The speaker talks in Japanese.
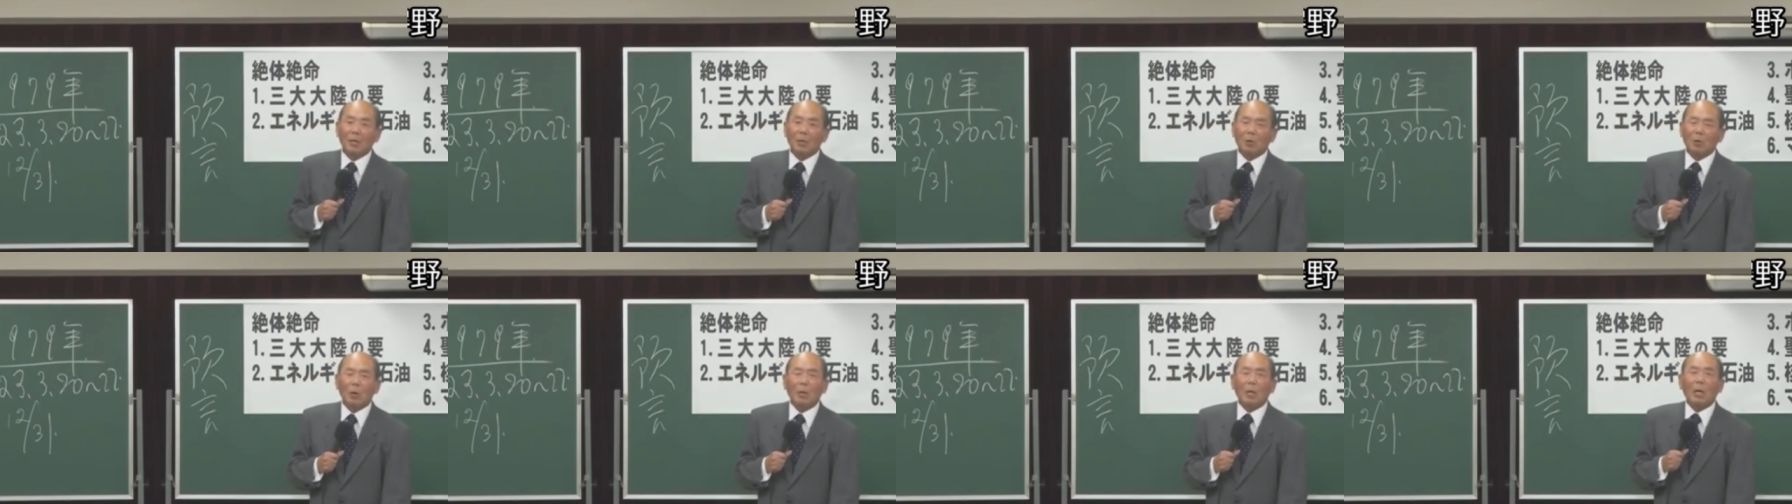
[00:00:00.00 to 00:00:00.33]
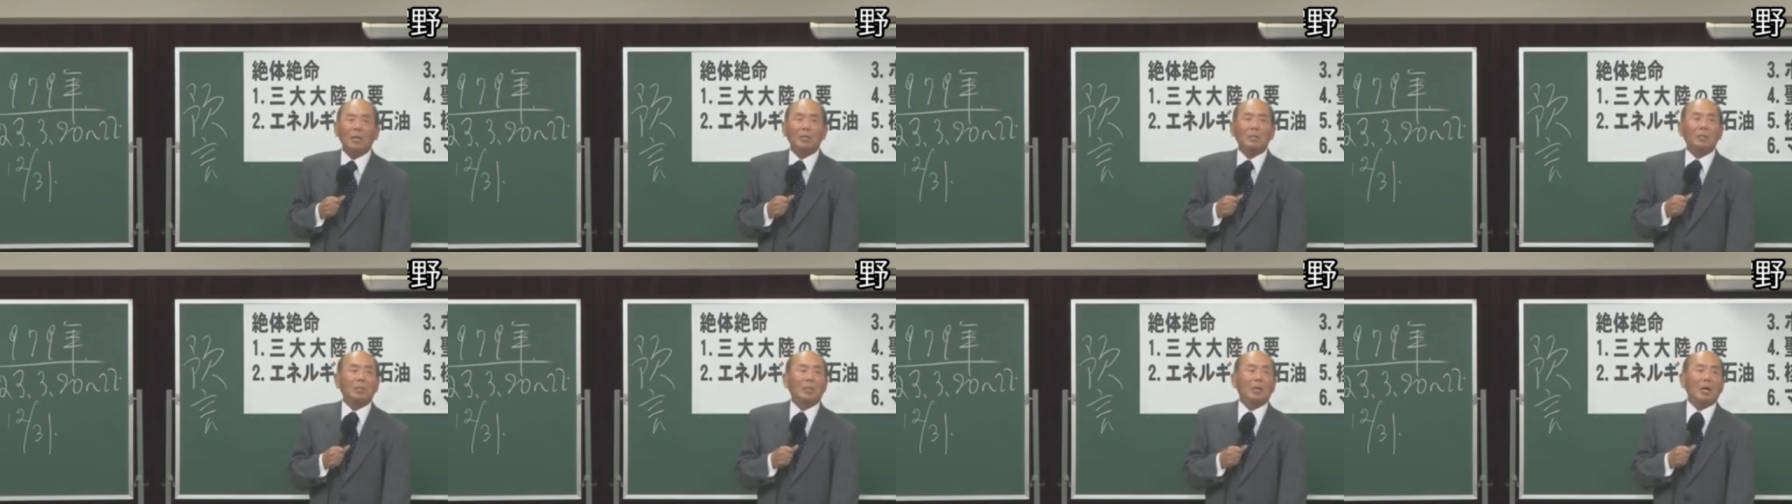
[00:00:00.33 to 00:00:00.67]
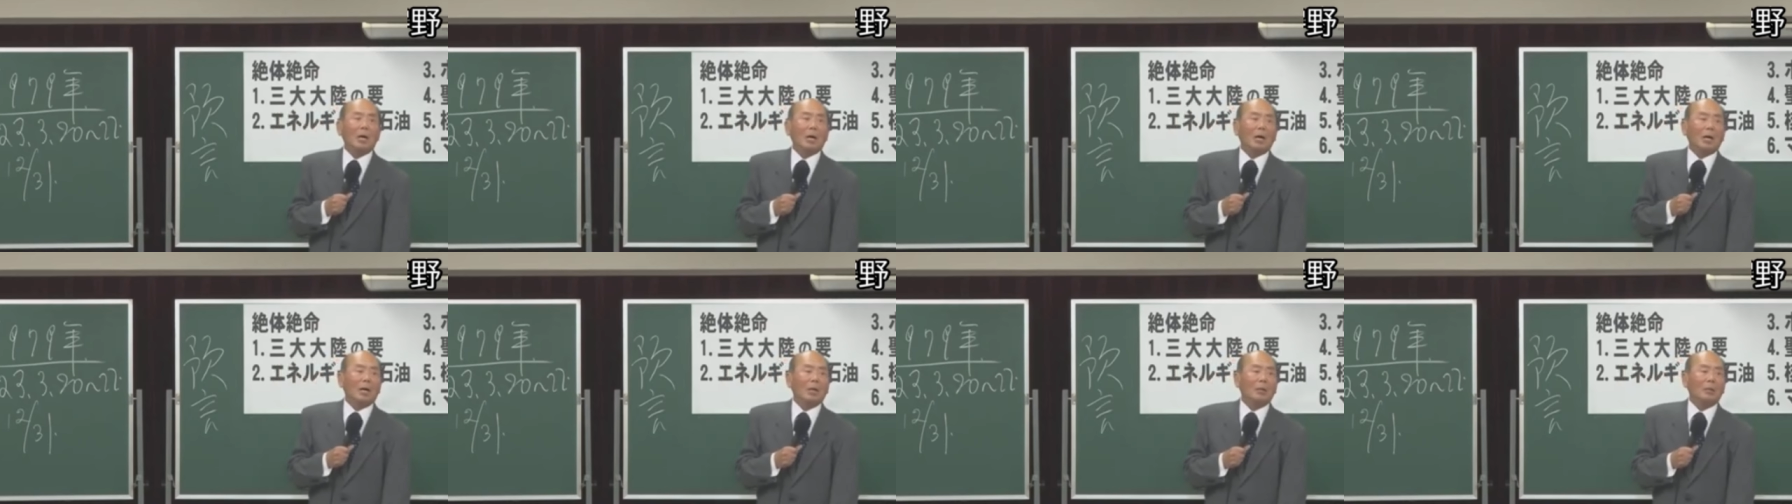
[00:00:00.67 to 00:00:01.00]
これが石
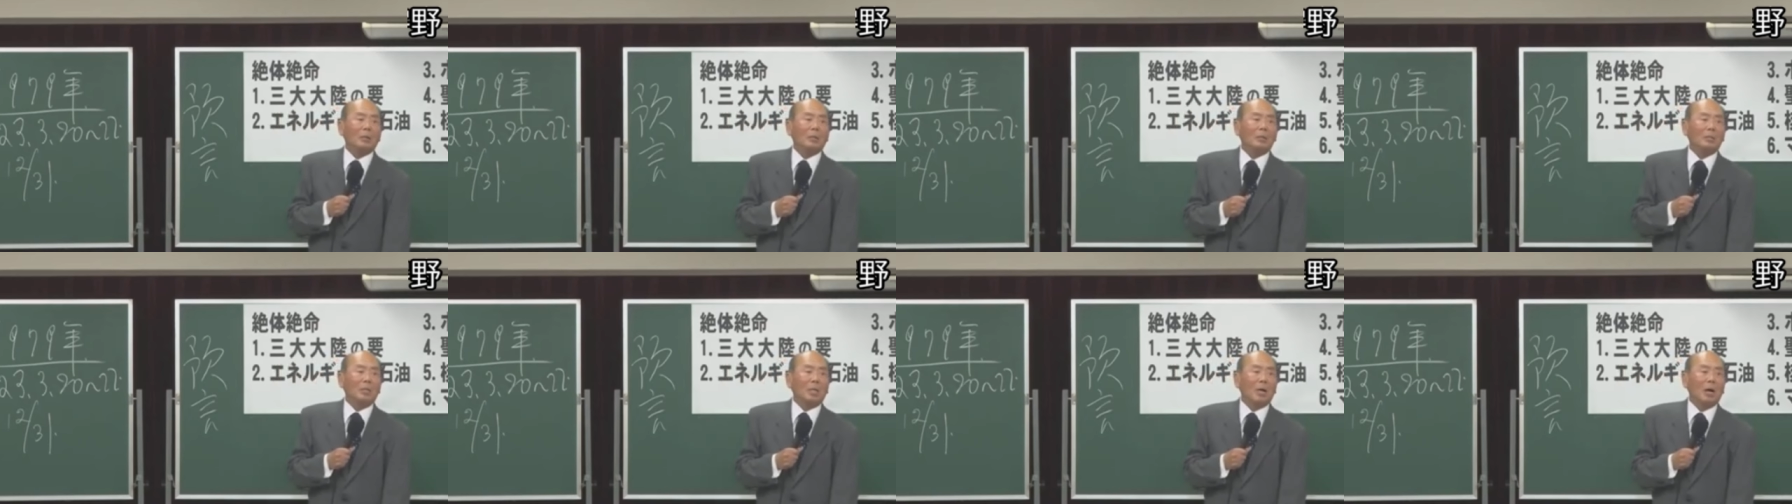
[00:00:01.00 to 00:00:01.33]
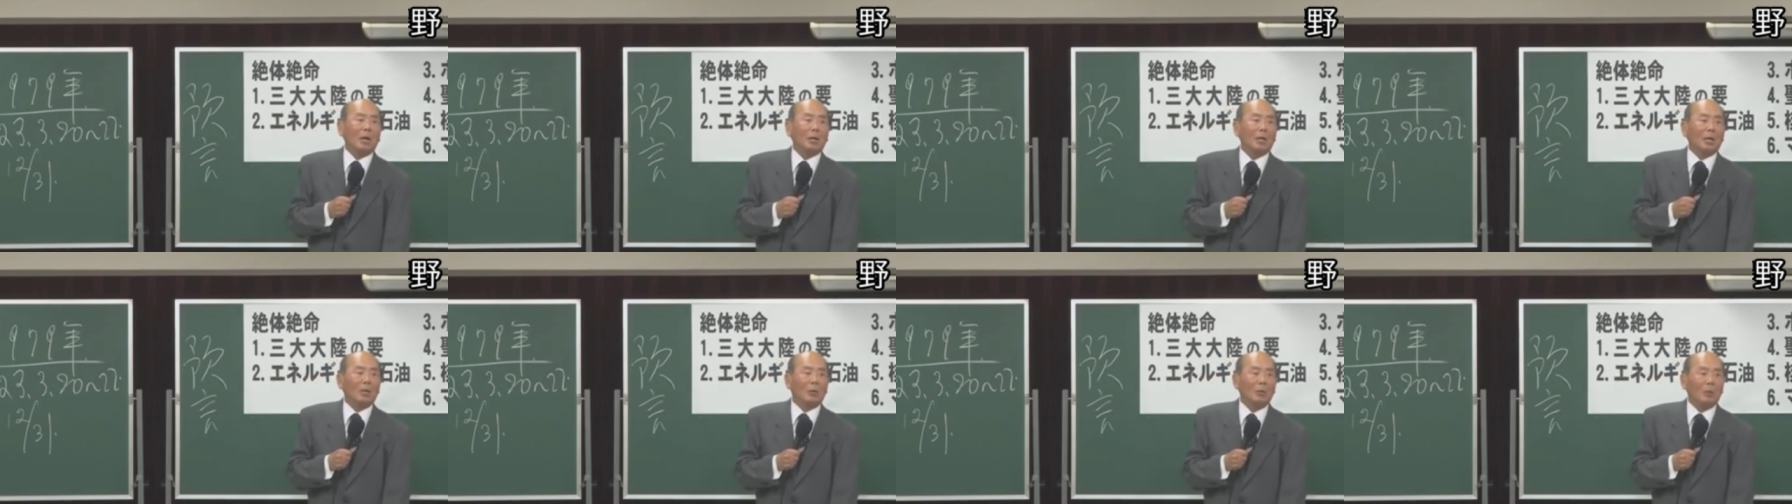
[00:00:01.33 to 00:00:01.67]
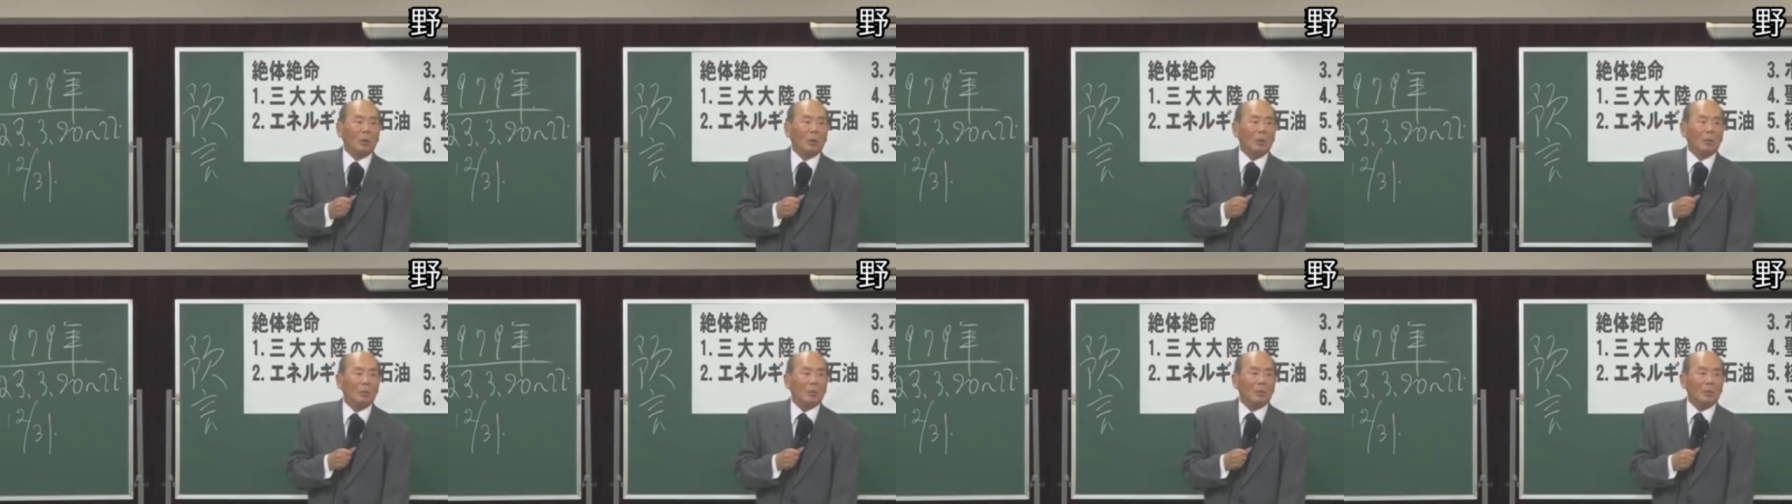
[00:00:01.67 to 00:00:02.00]
川あの石川県
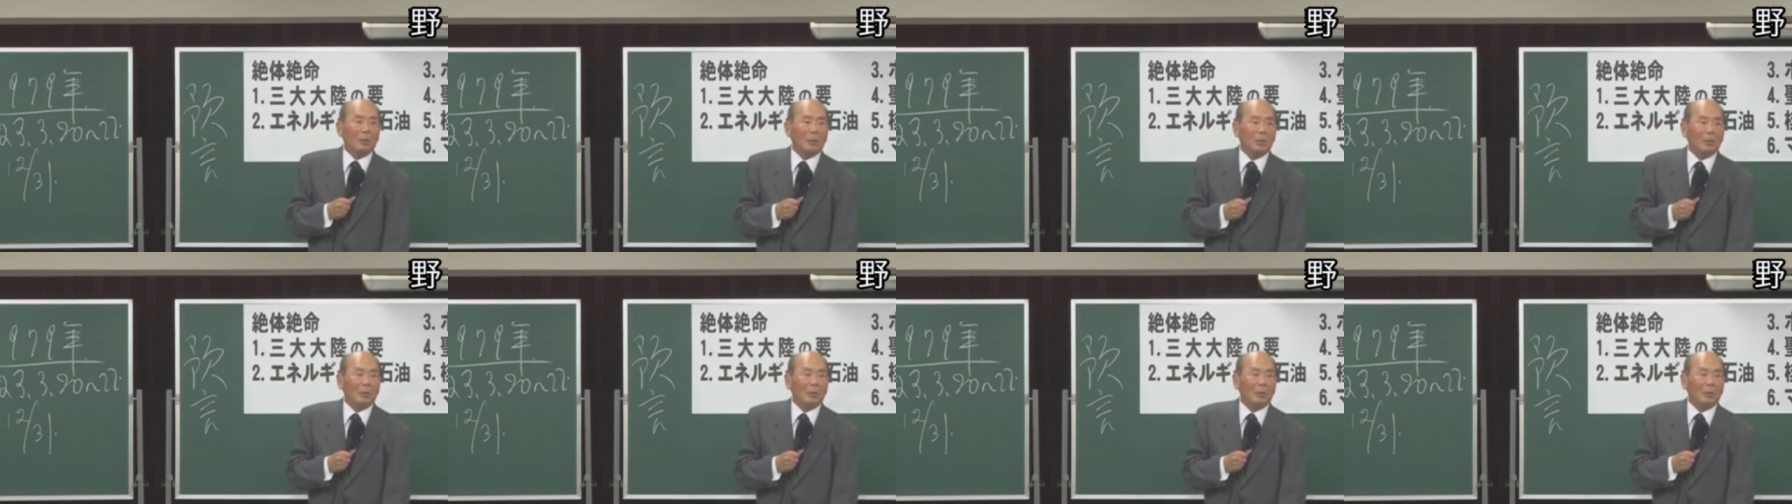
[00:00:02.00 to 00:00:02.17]
の